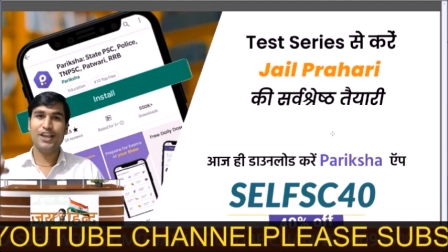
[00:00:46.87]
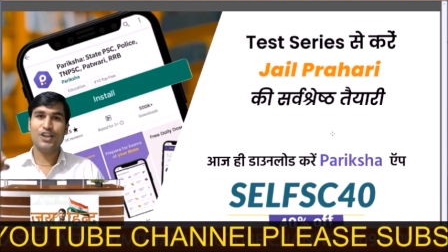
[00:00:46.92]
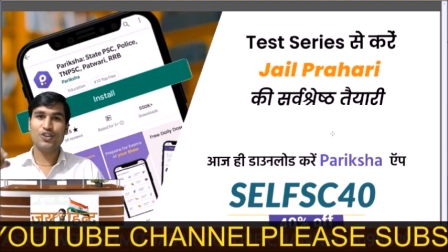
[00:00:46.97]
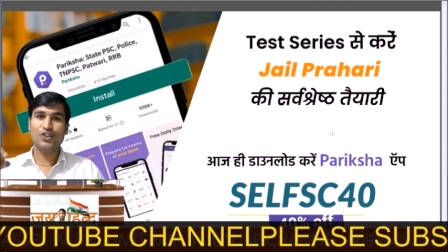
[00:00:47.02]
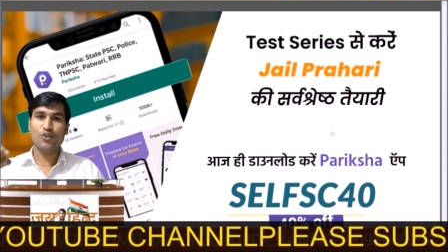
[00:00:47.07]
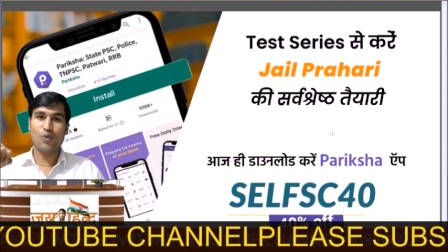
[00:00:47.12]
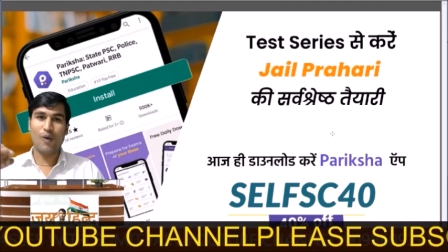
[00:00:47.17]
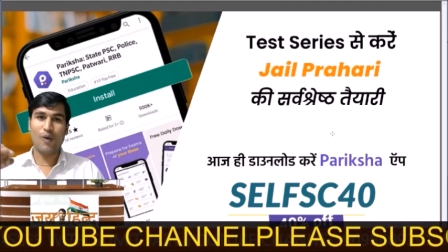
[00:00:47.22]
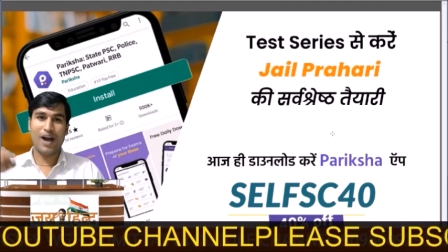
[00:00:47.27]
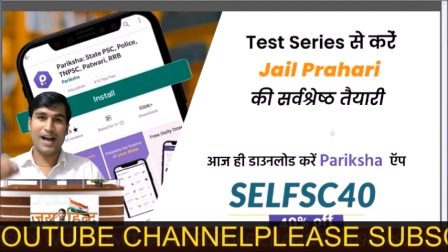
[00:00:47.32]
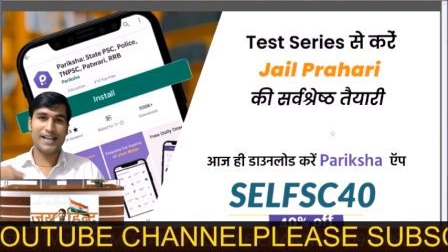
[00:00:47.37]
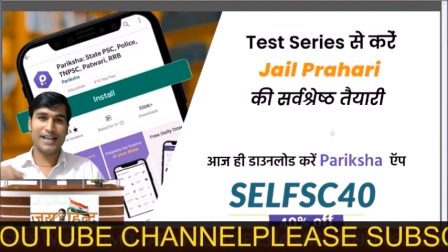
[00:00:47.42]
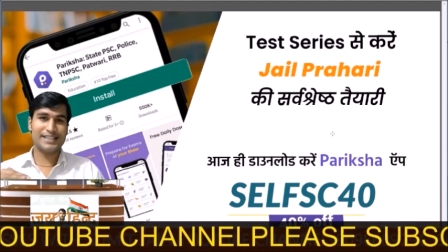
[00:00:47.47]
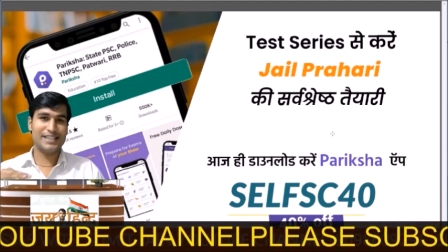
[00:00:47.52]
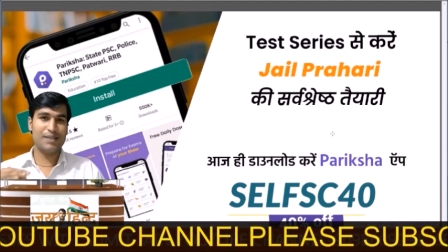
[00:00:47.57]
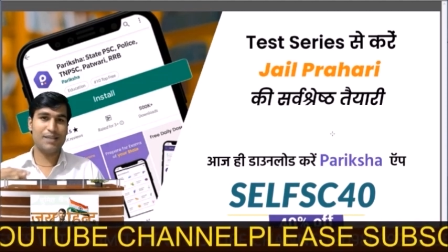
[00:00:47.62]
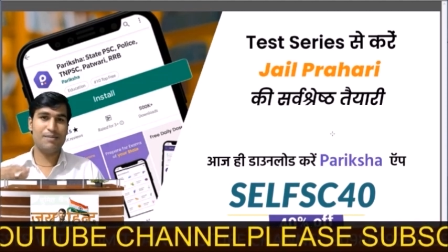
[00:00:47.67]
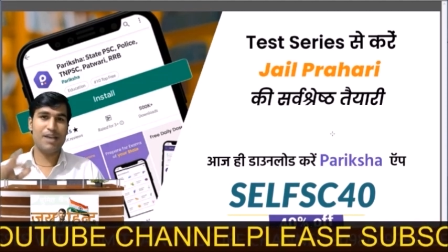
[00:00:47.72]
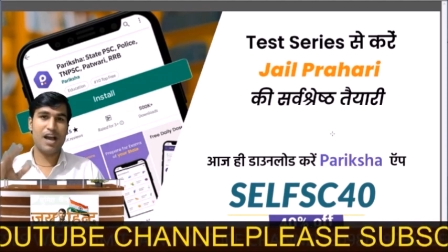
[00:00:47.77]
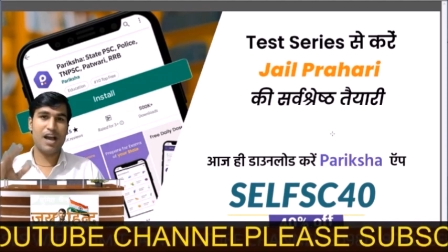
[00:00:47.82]
तो वहाँ
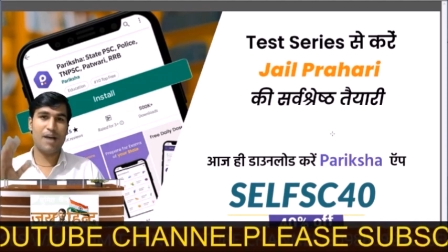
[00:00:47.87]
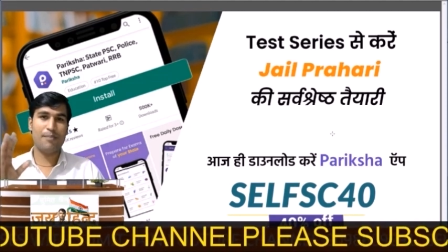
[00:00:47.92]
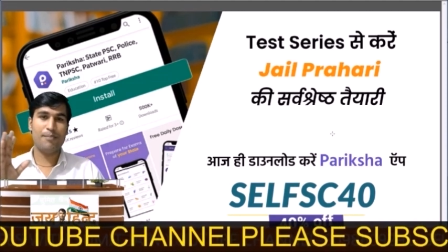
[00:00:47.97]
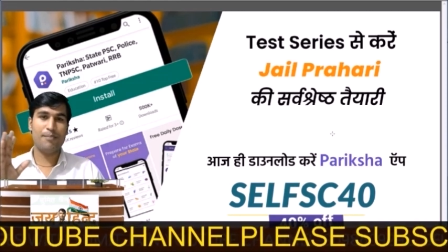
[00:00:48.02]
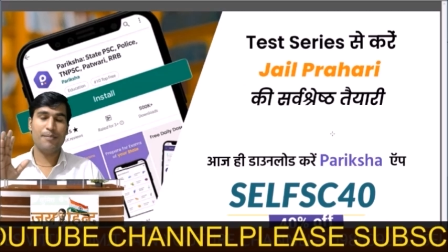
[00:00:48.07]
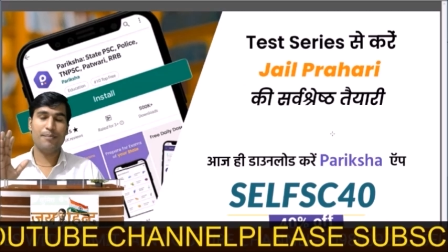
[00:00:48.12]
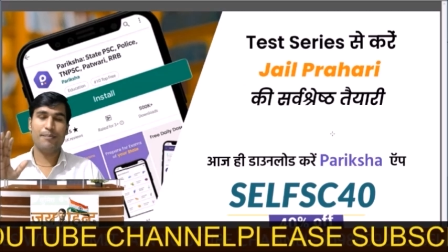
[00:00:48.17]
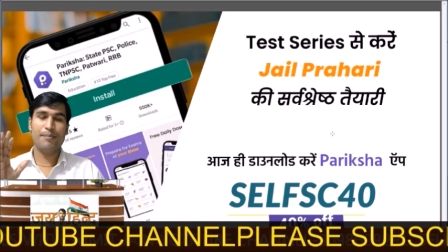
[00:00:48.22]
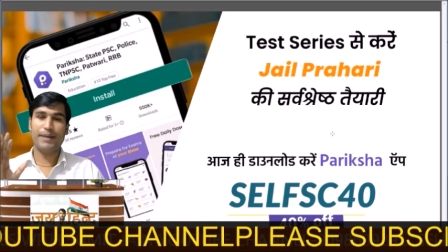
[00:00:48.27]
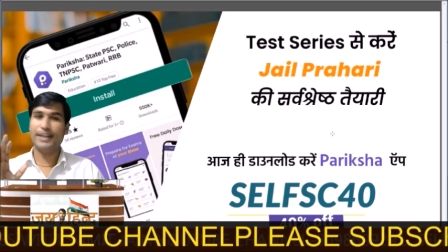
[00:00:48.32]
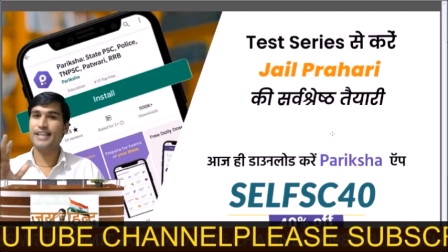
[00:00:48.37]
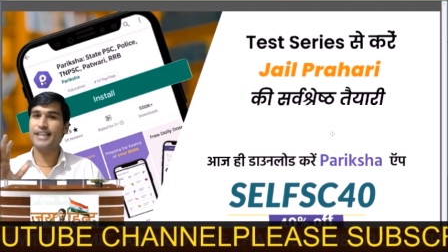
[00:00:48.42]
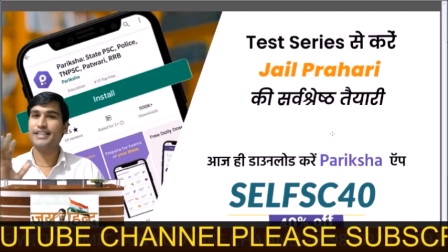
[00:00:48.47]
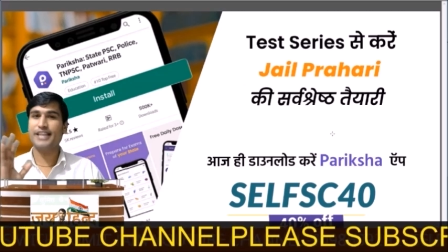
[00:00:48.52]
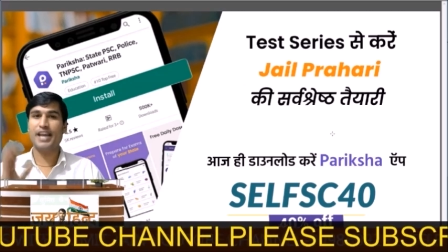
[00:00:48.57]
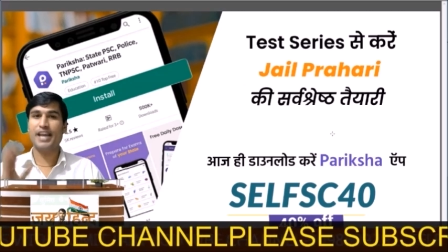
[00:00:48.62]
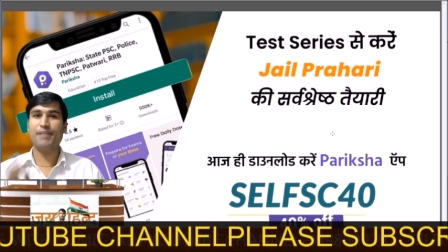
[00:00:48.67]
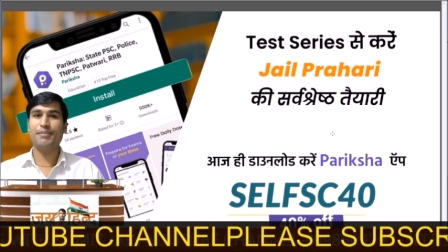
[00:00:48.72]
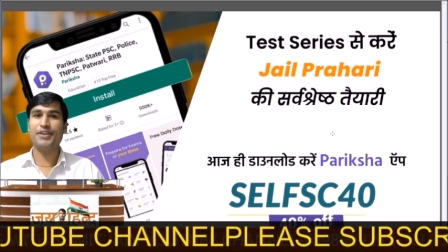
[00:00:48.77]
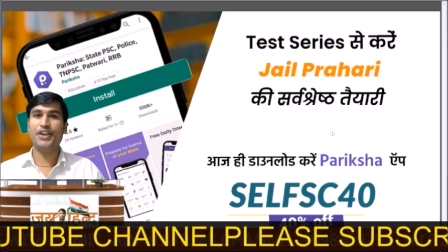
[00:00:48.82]
से भी आप परीक्षा
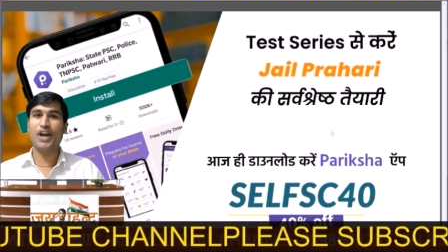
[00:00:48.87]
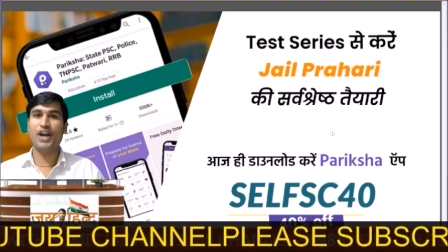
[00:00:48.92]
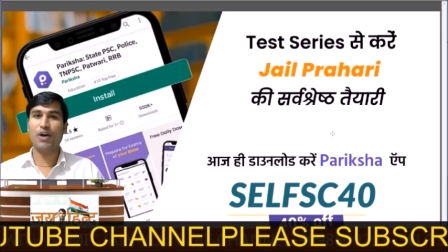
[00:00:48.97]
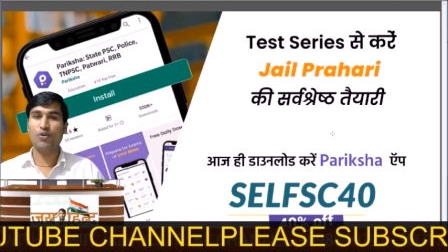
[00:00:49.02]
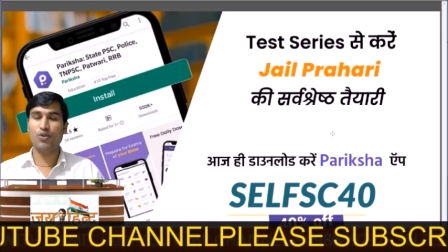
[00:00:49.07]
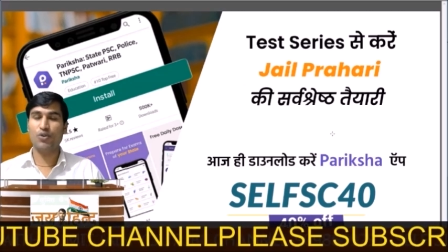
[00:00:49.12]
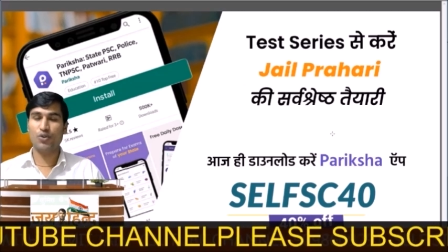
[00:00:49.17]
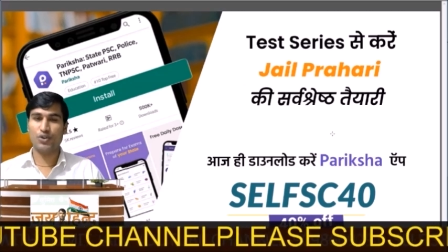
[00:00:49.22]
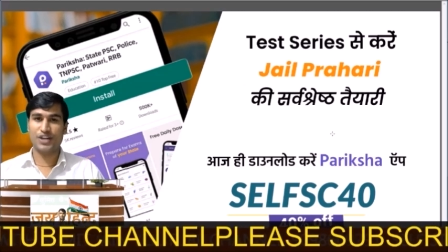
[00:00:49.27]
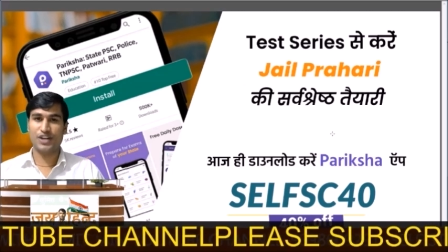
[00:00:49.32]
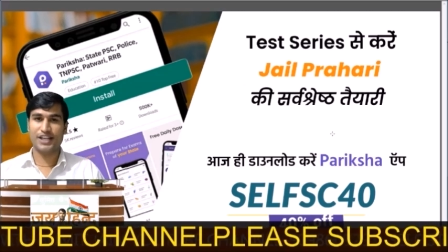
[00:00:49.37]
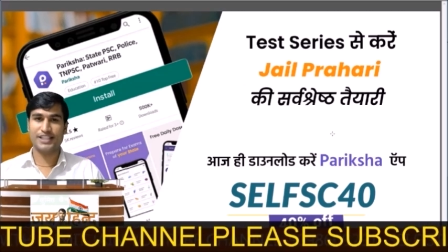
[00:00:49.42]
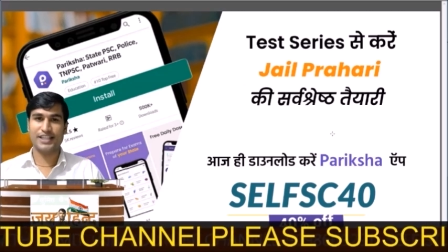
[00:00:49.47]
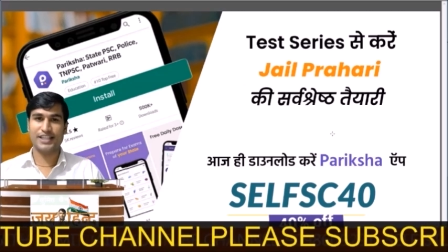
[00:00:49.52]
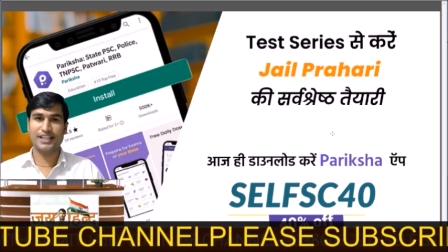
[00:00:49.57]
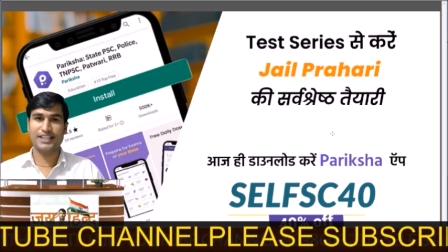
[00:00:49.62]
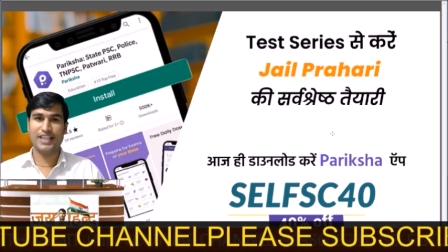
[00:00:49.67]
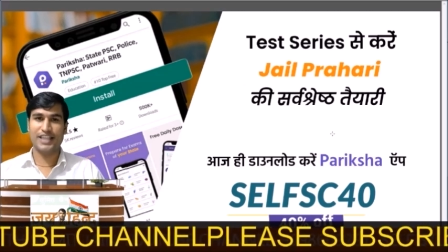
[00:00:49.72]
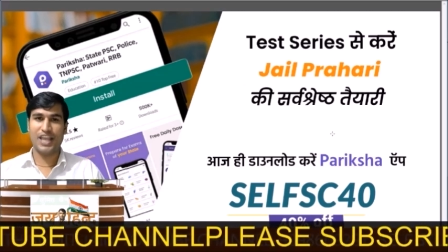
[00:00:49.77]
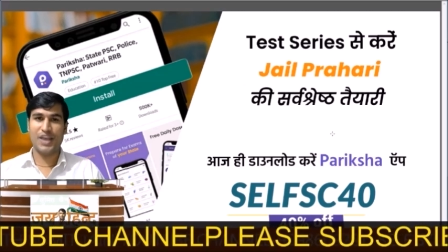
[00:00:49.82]
ऐप डाउनलोड कर
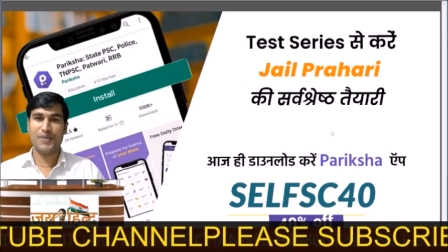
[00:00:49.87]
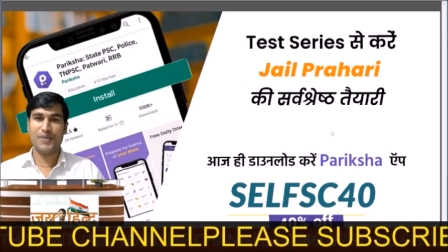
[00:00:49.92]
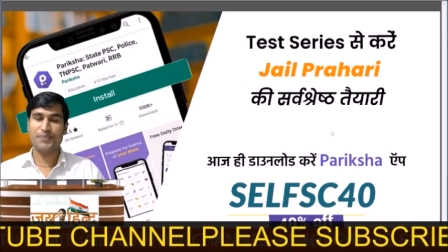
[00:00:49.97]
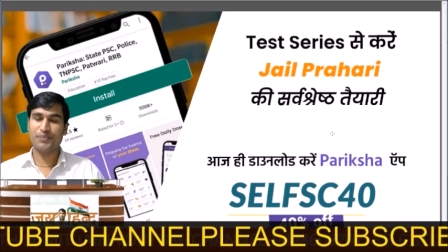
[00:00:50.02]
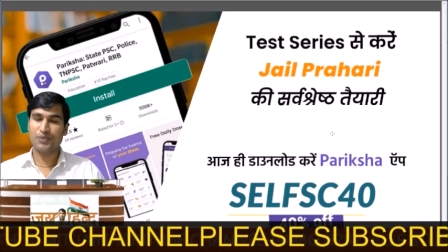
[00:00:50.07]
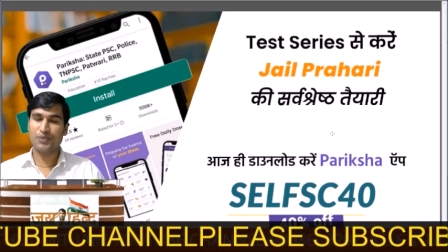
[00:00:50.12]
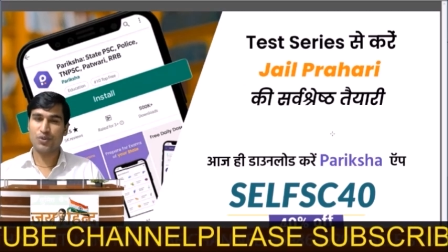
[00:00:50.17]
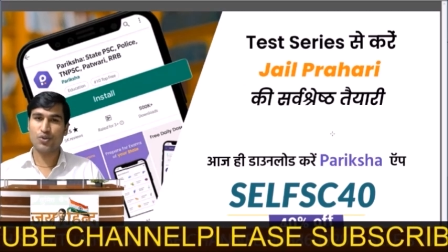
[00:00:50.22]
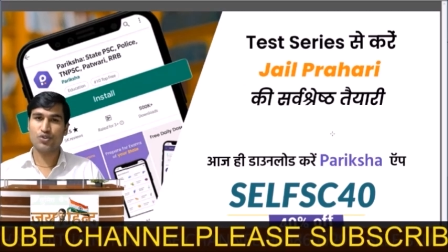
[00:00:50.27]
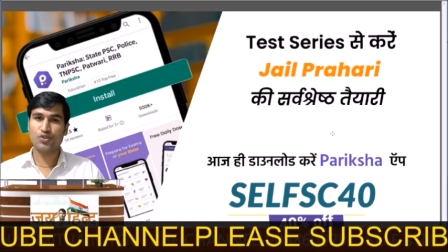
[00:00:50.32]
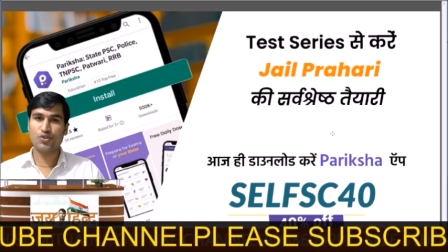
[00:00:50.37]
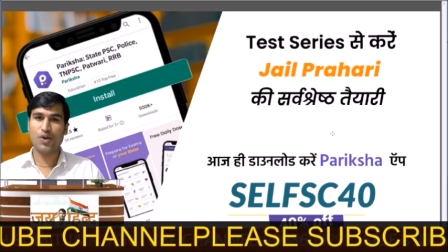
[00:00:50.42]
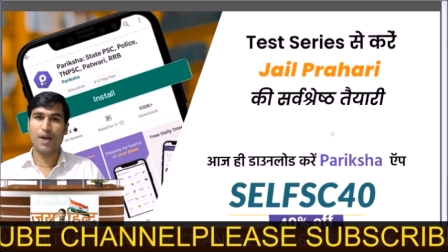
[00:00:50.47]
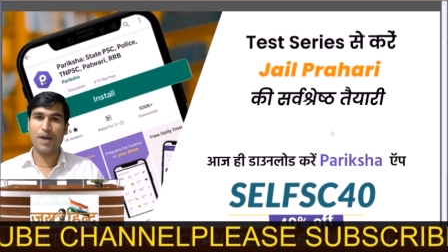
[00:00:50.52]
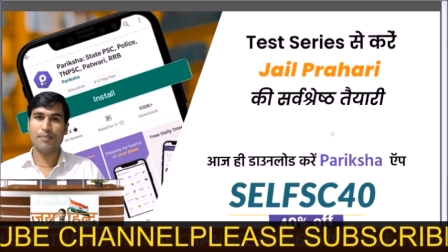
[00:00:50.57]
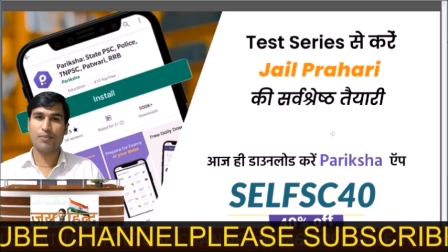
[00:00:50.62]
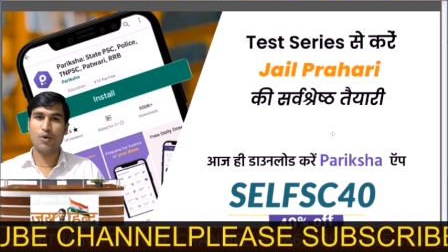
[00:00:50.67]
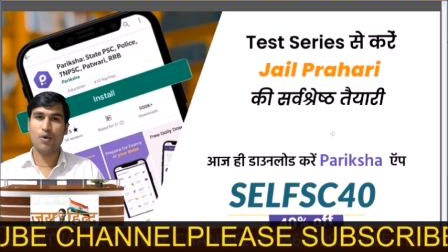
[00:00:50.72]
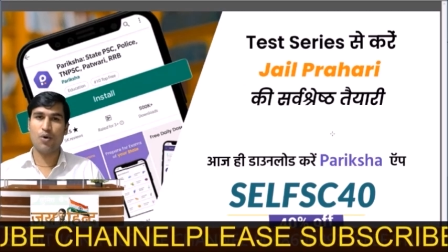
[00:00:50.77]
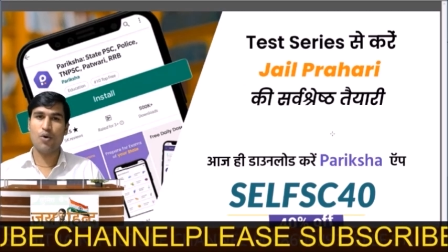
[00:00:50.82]
सकते हैं दोस्तों
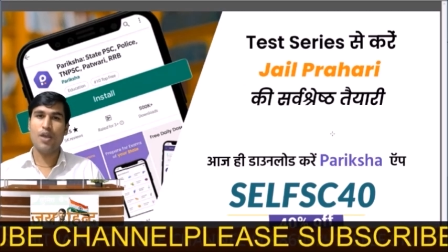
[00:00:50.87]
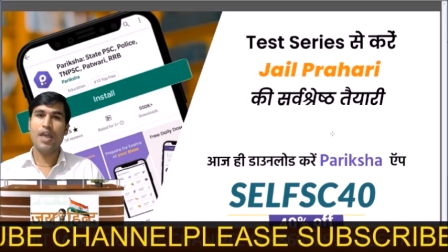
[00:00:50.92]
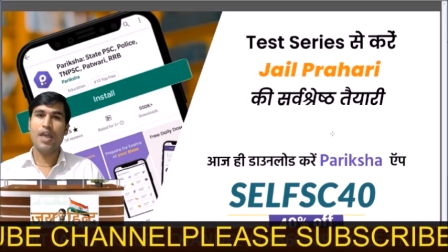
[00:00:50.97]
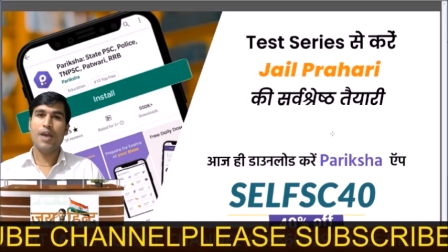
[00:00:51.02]
आपको